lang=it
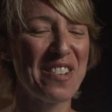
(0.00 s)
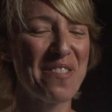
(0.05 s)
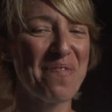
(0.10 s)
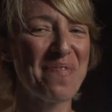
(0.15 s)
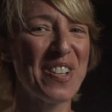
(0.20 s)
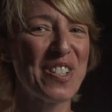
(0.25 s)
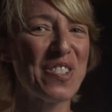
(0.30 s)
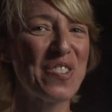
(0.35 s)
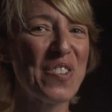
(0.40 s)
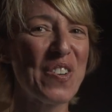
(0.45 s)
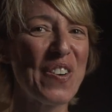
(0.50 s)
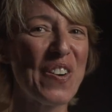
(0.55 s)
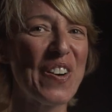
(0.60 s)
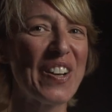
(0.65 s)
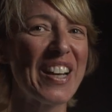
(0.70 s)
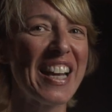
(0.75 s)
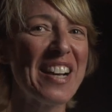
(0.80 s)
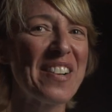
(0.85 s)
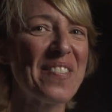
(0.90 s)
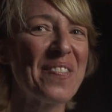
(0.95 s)
con me
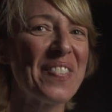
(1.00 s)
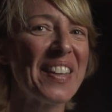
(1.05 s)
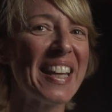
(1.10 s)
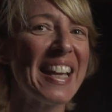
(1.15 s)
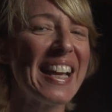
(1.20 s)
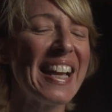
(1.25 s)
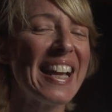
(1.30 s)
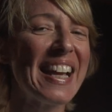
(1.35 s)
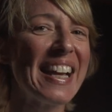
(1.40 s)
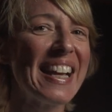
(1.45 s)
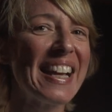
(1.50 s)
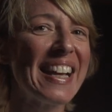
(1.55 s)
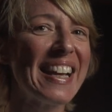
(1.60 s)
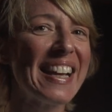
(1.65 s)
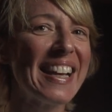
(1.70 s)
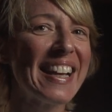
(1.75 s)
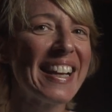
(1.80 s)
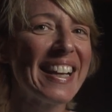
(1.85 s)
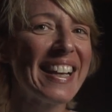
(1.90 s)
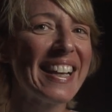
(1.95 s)
Meggiugore,
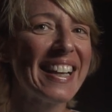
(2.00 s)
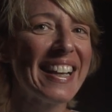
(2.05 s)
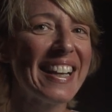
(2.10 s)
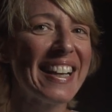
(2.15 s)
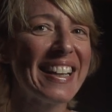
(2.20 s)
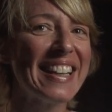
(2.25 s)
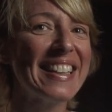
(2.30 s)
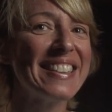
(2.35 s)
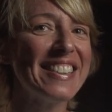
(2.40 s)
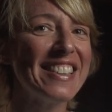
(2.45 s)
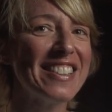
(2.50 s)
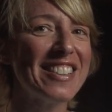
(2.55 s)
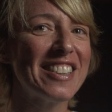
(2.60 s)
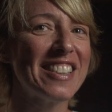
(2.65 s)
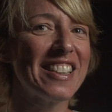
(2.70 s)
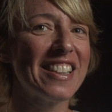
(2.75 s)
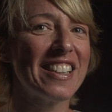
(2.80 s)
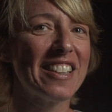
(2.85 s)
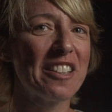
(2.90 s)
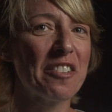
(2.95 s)
eh, le
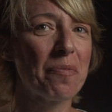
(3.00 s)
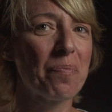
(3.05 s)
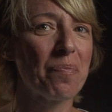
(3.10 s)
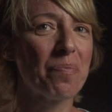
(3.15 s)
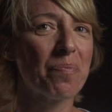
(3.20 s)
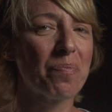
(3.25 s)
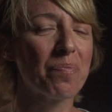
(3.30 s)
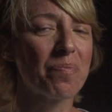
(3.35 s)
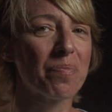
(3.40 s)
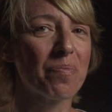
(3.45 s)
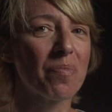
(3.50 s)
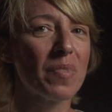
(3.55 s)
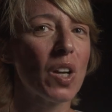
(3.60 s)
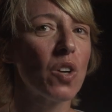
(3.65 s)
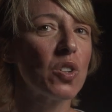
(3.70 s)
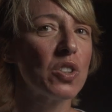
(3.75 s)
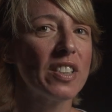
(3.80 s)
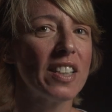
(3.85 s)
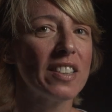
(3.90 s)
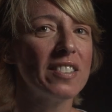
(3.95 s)
dissi mh, mm,
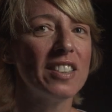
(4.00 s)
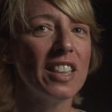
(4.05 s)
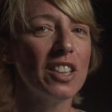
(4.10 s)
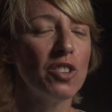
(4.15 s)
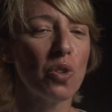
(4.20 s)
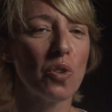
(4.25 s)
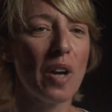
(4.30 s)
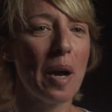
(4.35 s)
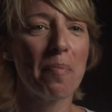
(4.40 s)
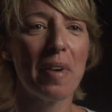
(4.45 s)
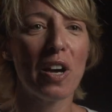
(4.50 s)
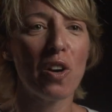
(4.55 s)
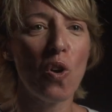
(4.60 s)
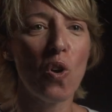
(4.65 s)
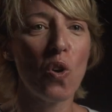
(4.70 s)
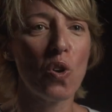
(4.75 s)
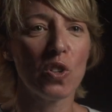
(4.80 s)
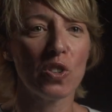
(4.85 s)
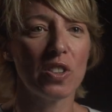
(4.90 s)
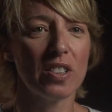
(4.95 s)
ho sentito una
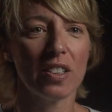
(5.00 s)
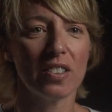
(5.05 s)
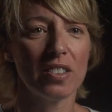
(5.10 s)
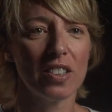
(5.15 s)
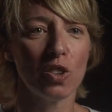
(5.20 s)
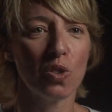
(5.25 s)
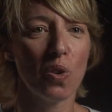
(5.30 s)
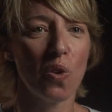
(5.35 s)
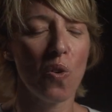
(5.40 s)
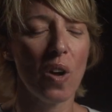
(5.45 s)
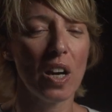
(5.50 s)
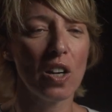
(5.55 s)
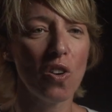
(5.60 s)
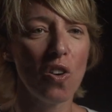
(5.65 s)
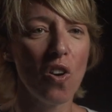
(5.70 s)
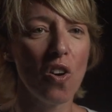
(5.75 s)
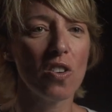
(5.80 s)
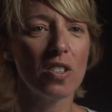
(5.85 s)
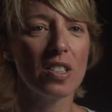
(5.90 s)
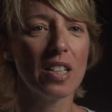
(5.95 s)
parola, ho sentito
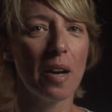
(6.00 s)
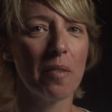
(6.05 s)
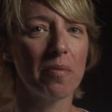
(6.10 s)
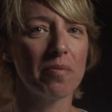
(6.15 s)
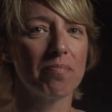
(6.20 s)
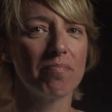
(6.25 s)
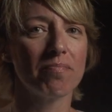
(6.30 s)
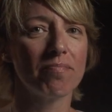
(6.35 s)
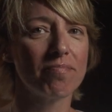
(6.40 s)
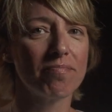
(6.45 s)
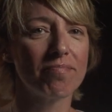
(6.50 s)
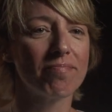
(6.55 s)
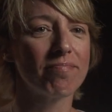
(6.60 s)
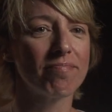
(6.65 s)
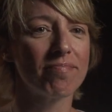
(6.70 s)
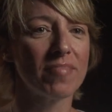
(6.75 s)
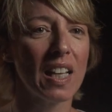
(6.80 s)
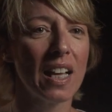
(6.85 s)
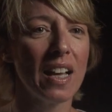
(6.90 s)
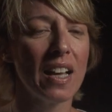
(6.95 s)
qualcosa, mh,
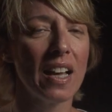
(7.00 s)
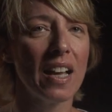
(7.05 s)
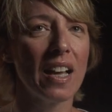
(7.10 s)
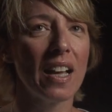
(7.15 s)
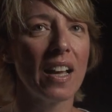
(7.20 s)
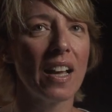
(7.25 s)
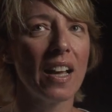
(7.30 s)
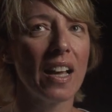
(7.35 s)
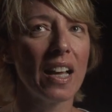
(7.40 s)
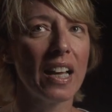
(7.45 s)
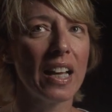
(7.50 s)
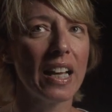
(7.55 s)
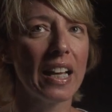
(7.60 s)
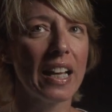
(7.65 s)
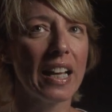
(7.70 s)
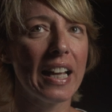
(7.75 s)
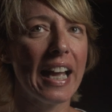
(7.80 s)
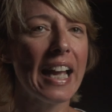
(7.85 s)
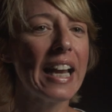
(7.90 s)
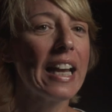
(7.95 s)
mm,
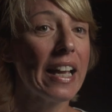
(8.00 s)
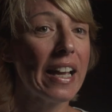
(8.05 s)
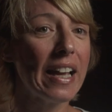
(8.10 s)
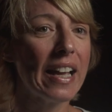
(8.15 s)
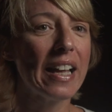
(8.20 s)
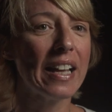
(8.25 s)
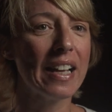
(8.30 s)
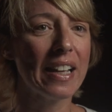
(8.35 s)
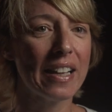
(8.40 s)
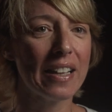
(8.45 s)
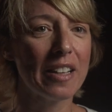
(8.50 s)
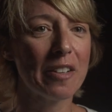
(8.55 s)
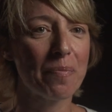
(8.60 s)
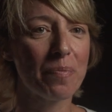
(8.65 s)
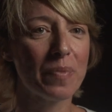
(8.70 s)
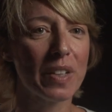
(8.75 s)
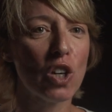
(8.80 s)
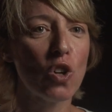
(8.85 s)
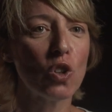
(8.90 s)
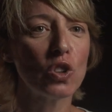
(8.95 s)
e, e, e
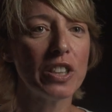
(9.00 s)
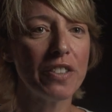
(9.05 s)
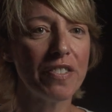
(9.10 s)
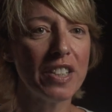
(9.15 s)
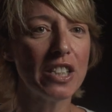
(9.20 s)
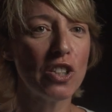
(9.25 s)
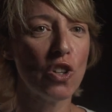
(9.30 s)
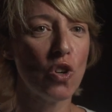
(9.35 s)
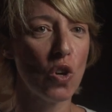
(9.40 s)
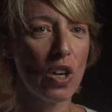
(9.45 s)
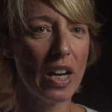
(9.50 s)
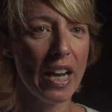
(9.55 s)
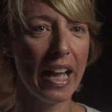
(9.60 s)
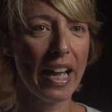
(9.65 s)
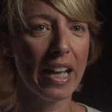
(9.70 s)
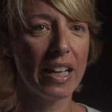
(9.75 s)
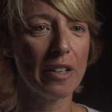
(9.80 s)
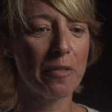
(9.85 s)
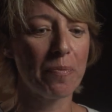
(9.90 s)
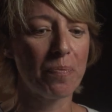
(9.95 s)
mm, condivisi con
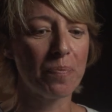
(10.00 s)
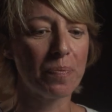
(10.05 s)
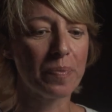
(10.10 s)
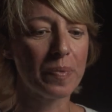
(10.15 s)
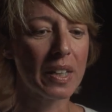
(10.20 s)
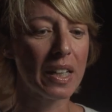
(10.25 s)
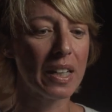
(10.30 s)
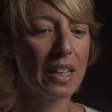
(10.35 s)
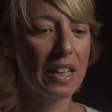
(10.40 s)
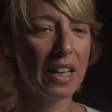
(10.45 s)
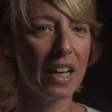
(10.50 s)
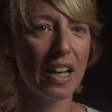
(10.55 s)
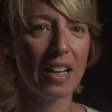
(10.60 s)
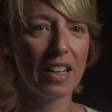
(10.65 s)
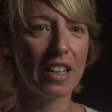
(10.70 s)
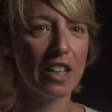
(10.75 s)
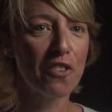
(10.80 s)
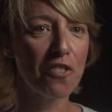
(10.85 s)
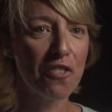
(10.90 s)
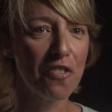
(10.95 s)
lei
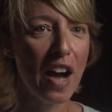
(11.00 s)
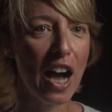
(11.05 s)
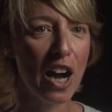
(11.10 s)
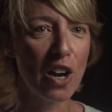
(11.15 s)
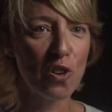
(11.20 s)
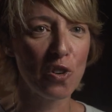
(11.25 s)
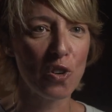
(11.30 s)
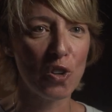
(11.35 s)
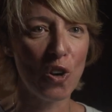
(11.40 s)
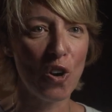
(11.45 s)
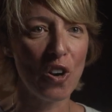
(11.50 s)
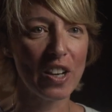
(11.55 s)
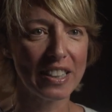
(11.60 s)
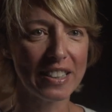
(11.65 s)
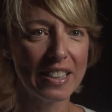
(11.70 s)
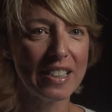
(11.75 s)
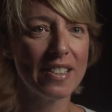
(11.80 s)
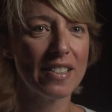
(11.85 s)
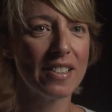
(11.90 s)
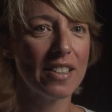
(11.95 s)
il, il fango, no? le
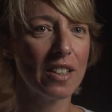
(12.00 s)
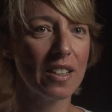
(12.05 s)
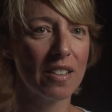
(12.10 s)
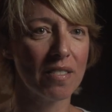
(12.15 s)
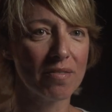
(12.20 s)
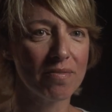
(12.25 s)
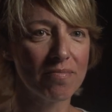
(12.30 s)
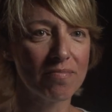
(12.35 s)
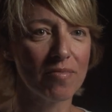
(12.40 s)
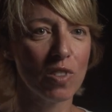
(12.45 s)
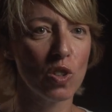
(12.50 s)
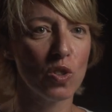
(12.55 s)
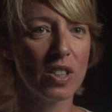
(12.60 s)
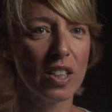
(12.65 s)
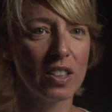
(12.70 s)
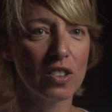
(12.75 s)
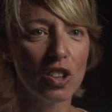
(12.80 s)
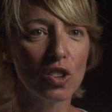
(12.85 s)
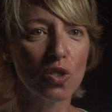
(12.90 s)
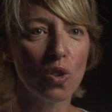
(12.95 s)
dissi ho
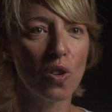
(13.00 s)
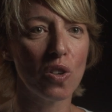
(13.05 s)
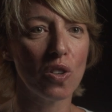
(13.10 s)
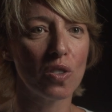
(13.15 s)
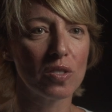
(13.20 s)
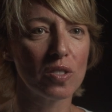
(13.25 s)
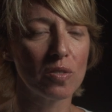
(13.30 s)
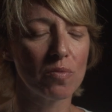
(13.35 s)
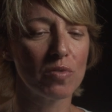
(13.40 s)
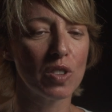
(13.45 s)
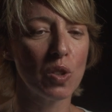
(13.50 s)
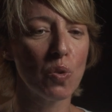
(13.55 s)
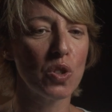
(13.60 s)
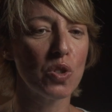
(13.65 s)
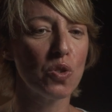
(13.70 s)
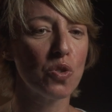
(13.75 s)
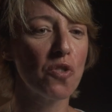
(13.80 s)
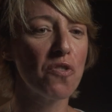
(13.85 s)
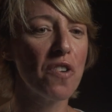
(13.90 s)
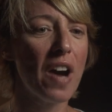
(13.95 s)
sentito di
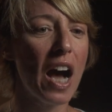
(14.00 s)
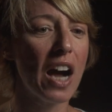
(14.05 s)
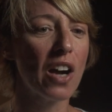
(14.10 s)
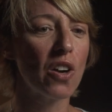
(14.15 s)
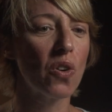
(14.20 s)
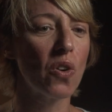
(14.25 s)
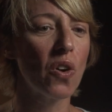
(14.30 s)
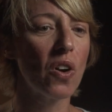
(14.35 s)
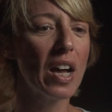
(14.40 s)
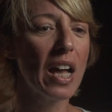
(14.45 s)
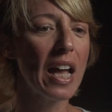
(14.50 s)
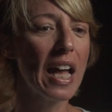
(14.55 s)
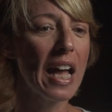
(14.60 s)
questo fango